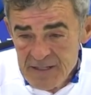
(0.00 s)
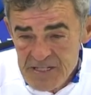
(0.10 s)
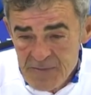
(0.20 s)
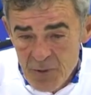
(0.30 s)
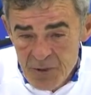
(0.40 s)

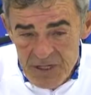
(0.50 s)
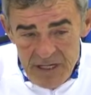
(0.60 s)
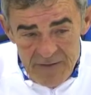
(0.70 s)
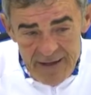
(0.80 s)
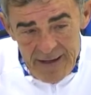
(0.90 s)

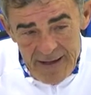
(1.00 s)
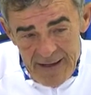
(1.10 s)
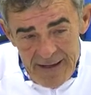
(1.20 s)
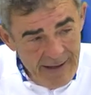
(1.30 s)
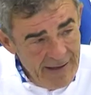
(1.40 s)
sportive
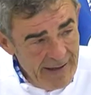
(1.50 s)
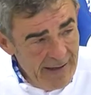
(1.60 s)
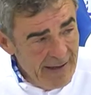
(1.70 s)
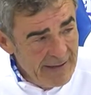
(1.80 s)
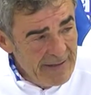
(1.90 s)

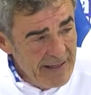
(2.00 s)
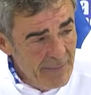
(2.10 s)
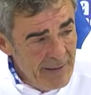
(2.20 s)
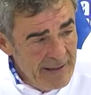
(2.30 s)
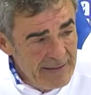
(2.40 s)

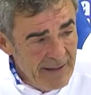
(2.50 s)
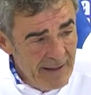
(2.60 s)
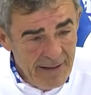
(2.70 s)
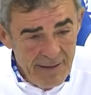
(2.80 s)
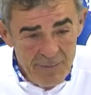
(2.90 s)
eticamente
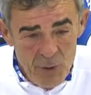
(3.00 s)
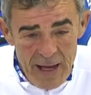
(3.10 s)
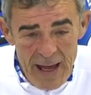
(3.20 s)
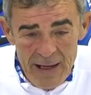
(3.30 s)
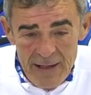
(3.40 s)

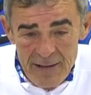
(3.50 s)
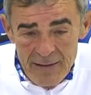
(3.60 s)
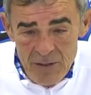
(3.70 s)
immorali,